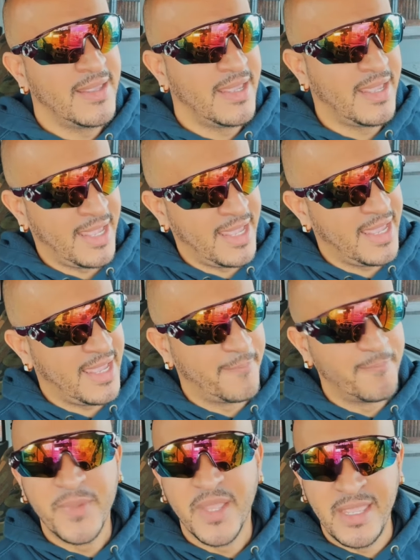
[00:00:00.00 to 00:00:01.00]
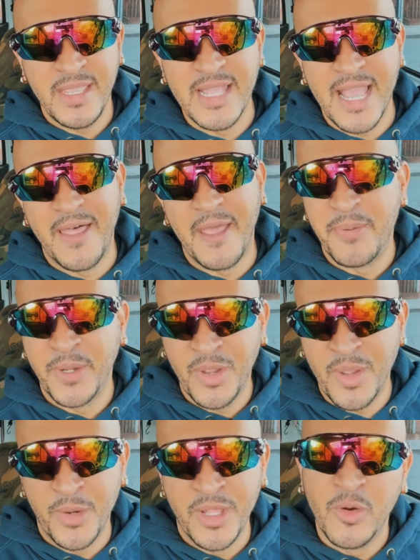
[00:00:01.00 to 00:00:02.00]
Eh, y nada, espero
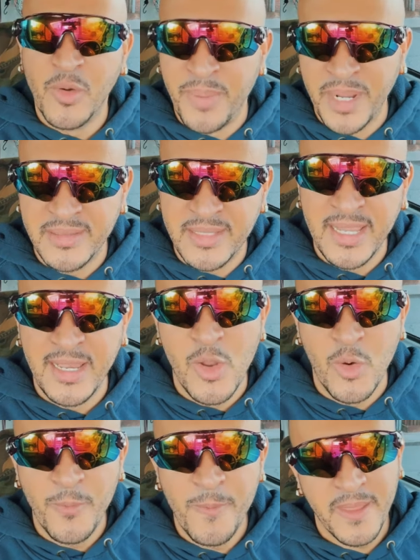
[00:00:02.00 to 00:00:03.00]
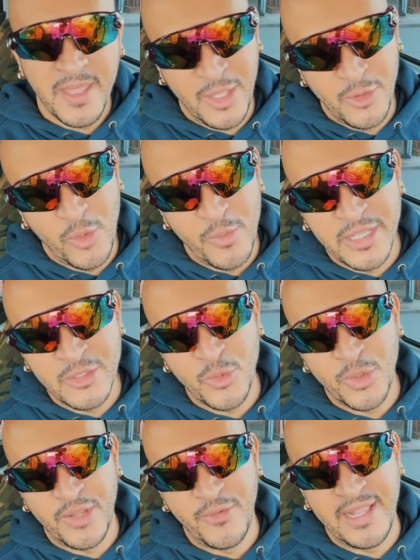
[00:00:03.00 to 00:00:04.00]
que puedan compartirlo. Y no olviden
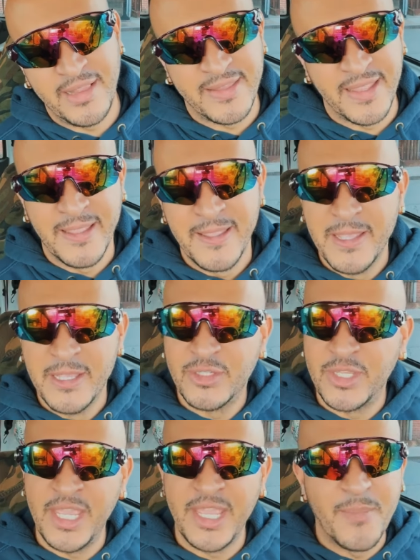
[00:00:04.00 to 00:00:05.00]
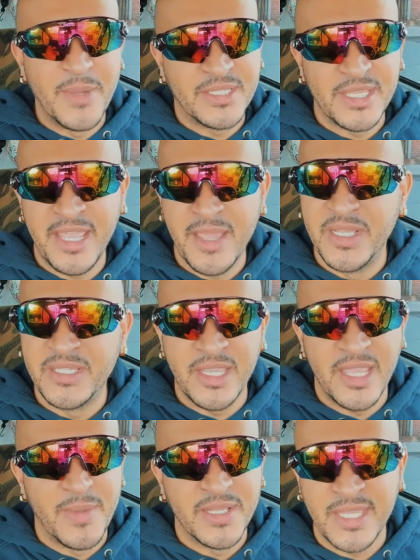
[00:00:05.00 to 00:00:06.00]
suscribirte. Sígueme, sígueme,
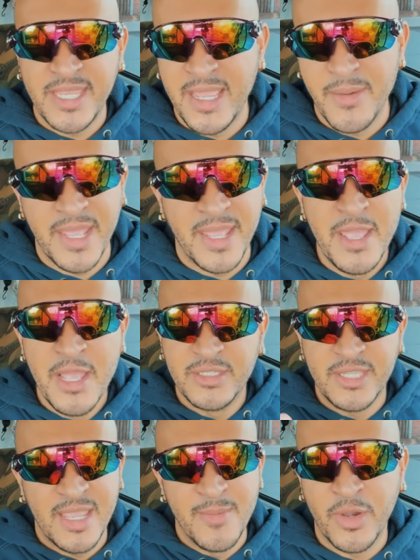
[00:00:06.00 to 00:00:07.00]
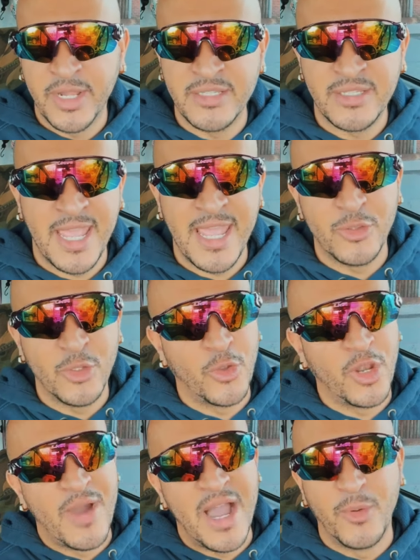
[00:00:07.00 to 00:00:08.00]
sígueme, sígueme. Seguimos creciendo, no
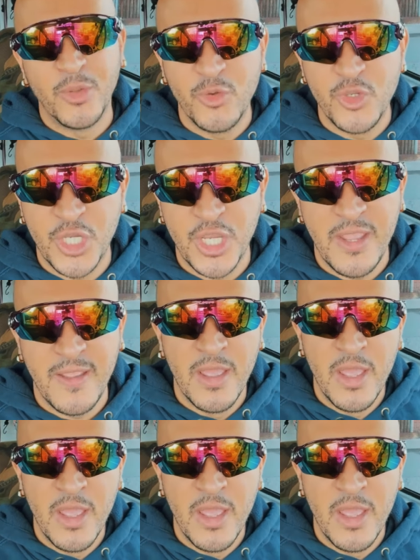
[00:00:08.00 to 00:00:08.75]
le bajamos ni un chin.